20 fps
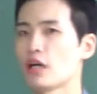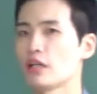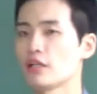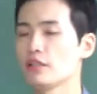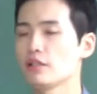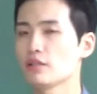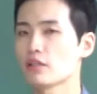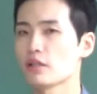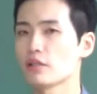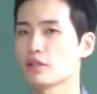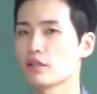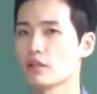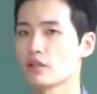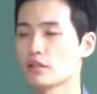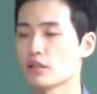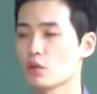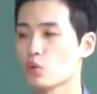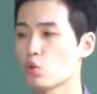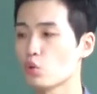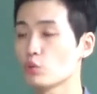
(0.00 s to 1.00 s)
아이들한테
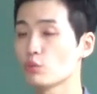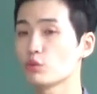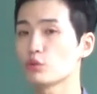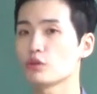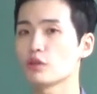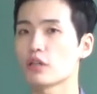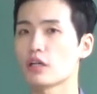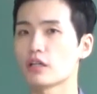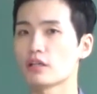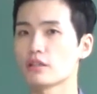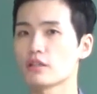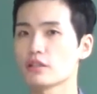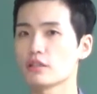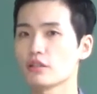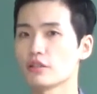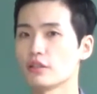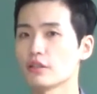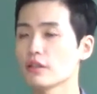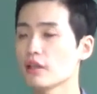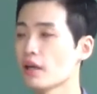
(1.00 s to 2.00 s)
이제 공부를
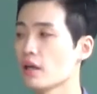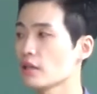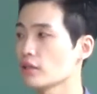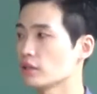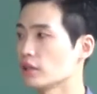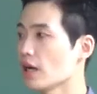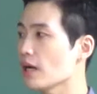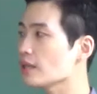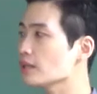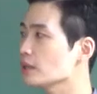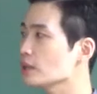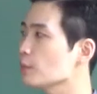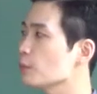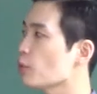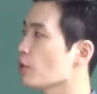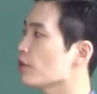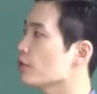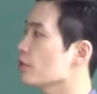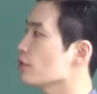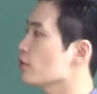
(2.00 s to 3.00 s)
가르치는 그
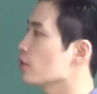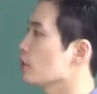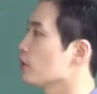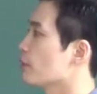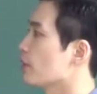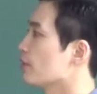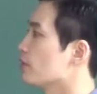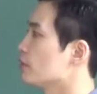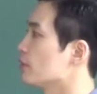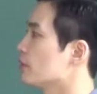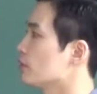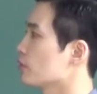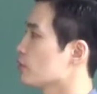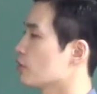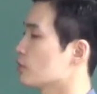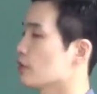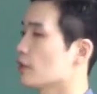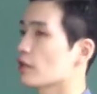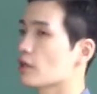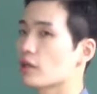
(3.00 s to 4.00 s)
학습 환경을 만드는
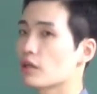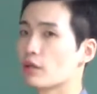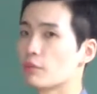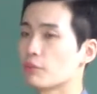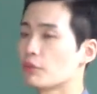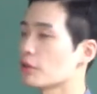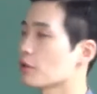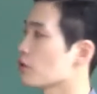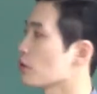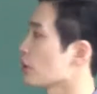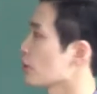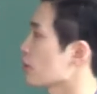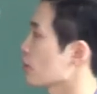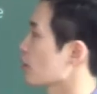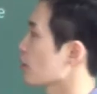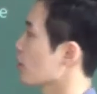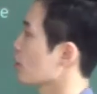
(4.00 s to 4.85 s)
걸 생각하면 될 것 같아요.